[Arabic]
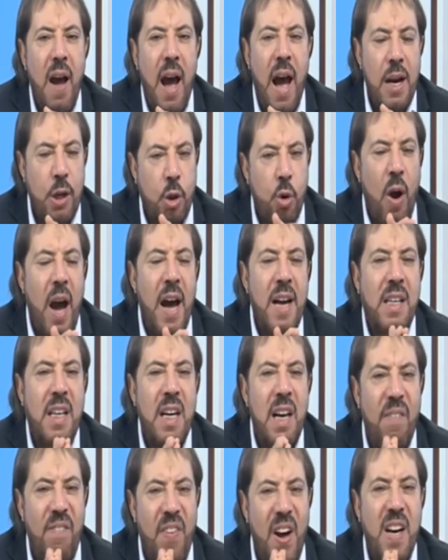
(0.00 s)
ان
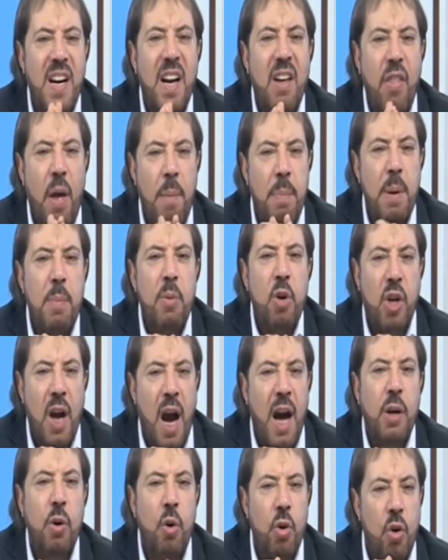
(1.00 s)
تؤدي فريضه
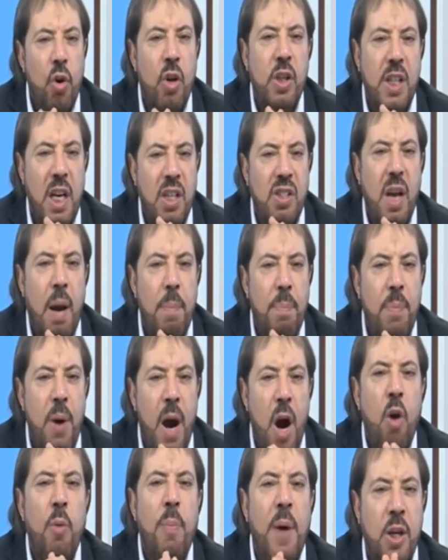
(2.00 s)
بمكان يغتصب
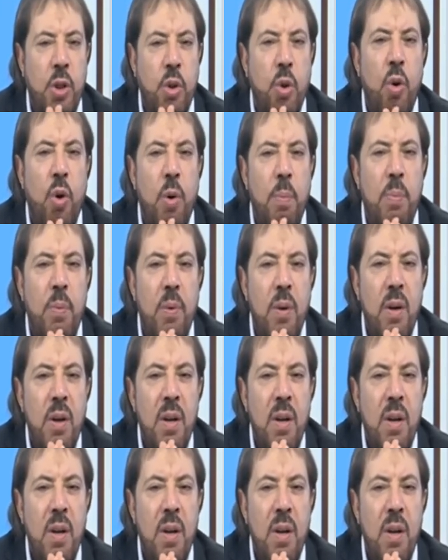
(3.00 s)
او مغصوب